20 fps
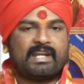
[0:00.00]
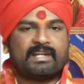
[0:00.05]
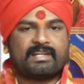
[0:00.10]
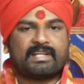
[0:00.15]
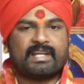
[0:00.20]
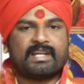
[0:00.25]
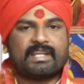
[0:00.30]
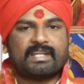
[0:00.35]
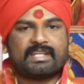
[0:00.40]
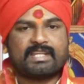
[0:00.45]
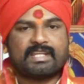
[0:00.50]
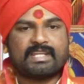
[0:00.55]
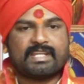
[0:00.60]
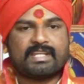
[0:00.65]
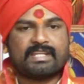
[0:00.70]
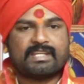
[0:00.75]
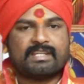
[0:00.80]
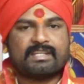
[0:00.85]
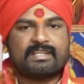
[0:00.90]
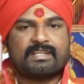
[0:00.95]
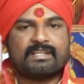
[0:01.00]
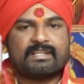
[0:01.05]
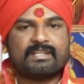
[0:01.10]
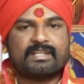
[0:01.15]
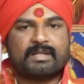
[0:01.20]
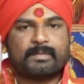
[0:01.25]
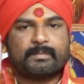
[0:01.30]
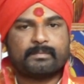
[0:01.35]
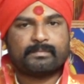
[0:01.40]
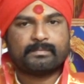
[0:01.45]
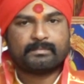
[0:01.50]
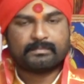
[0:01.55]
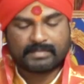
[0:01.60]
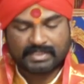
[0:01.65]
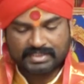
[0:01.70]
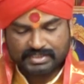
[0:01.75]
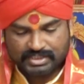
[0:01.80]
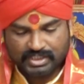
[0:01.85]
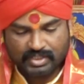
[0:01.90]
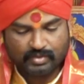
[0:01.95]
వెళ్ళటానికి
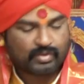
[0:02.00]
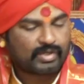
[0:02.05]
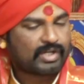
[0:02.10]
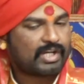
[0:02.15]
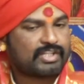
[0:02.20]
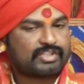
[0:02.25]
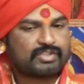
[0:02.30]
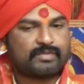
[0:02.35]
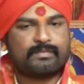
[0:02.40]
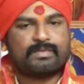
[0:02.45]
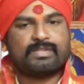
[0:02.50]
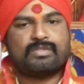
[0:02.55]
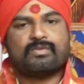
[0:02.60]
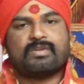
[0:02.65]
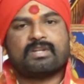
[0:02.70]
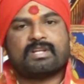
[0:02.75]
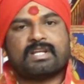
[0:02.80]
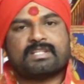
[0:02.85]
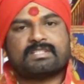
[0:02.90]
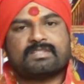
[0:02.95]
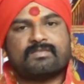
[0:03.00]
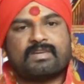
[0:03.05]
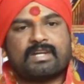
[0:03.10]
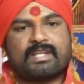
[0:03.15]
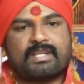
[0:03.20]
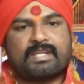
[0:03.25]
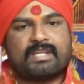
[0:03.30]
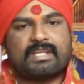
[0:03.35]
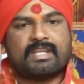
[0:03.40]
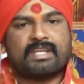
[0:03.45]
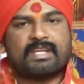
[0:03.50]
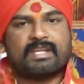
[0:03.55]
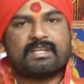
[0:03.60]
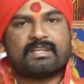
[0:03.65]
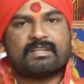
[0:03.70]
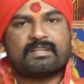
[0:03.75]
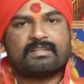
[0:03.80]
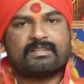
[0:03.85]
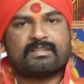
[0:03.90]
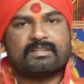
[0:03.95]
మంచి అవకాశం మిథున రాశి వారికి
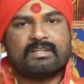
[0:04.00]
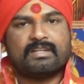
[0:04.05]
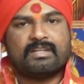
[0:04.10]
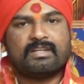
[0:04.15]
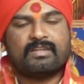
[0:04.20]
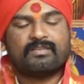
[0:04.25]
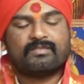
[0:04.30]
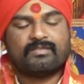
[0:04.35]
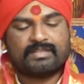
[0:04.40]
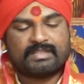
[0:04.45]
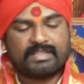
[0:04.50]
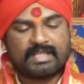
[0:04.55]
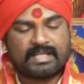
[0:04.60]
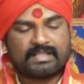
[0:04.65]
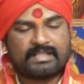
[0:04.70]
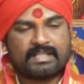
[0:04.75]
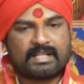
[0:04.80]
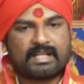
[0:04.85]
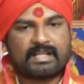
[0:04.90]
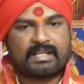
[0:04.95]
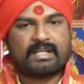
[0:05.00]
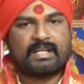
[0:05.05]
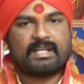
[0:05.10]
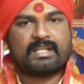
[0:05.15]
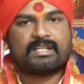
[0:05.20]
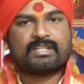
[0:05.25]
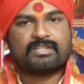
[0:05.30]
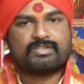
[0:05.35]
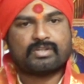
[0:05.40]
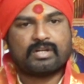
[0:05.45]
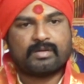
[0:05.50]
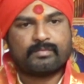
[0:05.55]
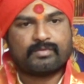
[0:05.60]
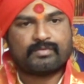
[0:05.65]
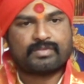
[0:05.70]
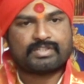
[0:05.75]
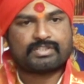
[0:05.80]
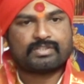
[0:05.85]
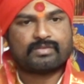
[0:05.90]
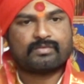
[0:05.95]
విద్యార్థి రంగానికి జాబ్
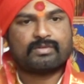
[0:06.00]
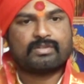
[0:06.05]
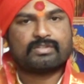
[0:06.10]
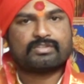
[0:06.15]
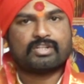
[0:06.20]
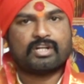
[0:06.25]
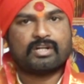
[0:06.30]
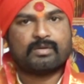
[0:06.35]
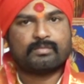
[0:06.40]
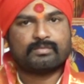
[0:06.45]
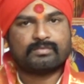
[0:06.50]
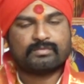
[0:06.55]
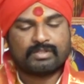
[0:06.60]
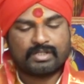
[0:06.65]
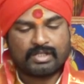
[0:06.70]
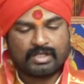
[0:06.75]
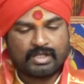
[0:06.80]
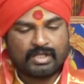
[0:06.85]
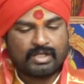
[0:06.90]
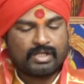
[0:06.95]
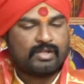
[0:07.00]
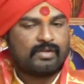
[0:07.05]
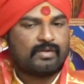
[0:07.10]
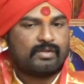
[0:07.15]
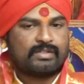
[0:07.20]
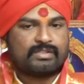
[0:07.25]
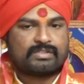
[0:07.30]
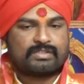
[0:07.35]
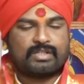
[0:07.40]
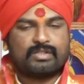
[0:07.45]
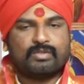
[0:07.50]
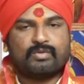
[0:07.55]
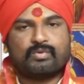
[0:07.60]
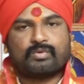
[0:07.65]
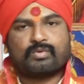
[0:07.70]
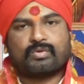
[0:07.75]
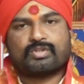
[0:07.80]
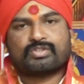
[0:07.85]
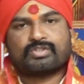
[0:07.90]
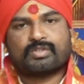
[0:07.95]
విషయంలో జాబ్ చదువు
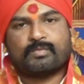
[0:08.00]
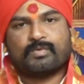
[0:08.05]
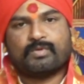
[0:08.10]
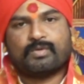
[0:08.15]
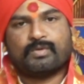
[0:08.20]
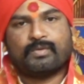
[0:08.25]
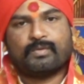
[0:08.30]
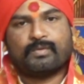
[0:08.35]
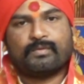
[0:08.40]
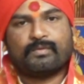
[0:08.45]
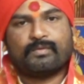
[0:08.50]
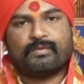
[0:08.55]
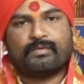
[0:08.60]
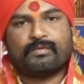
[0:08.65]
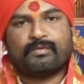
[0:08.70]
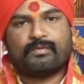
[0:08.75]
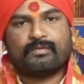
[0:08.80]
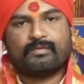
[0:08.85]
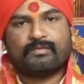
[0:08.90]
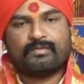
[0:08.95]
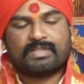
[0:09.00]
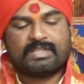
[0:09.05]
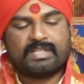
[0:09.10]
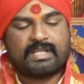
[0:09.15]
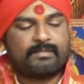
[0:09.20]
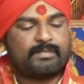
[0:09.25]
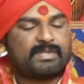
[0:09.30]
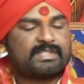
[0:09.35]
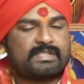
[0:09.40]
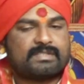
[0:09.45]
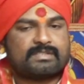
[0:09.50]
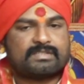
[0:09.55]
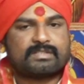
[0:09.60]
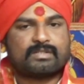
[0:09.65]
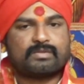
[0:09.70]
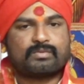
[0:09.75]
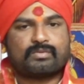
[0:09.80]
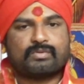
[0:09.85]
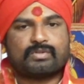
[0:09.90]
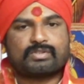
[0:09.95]
కోసము విద్య
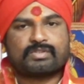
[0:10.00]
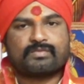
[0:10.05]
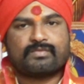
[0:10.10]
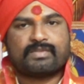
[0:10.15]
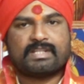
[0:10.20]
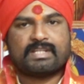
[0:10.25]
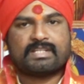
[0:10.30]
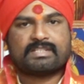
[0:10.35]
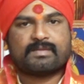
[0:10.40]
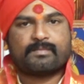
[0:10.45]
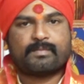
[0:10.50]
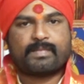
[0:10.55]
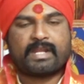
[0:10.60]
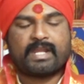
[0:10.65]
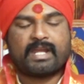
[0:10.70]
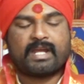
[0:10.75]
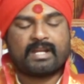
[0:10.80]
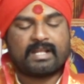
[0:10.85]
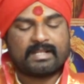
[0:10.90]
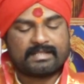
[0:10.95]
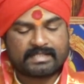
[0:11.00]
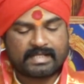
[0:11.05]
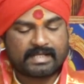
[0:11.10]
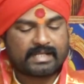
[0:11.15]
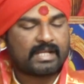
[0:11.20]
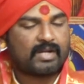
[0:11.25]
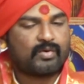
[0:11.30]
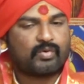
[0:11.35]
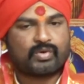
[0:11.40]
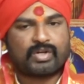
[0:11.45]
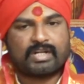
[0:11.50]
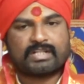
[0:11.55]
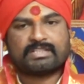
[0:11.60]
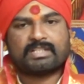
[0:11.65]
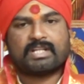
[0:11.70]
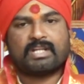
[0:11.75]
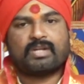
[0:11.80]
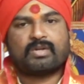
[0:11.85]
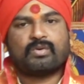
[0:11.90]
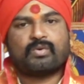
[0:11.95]
అభ్యసించడం కోసం విదేశీ ప్రయాణాలు జరిగే
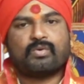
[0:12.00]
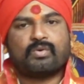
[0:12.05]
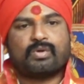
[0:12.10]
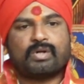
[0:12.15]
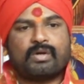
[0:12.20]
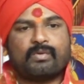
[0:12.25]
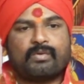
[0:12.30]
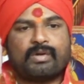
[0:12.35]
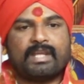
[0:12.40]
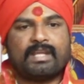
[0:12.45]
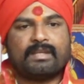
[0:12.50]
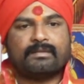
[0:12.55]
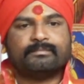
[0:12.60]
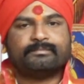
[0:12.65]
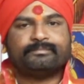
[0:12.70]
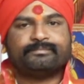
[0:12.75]
అవకాశాలు ఎక్కువగా ఉన్నాయి